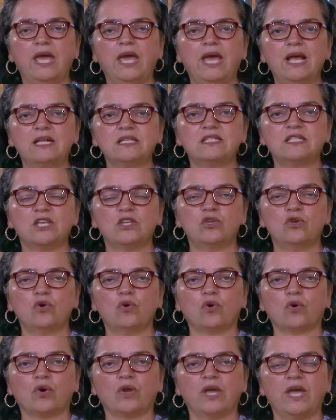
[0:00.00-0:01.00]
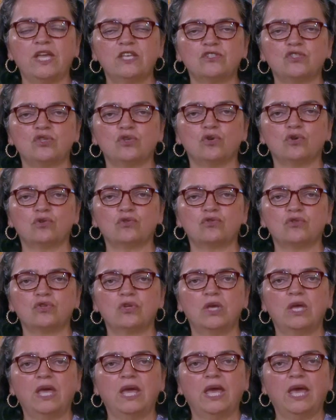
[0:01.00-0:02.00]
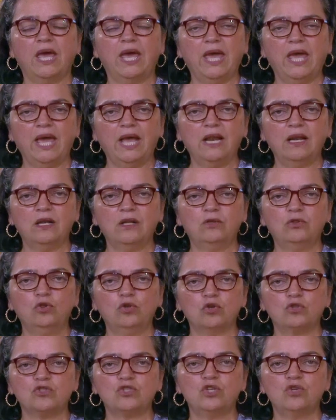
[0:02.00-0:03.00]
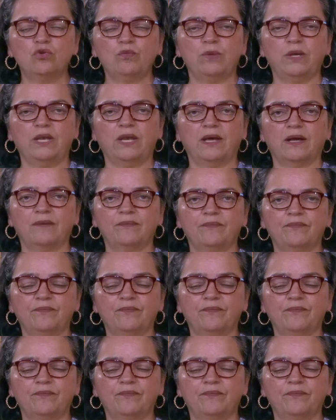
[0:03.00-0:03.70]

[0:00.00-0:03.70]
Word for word: El Señor es Dios. Él nos ilumina.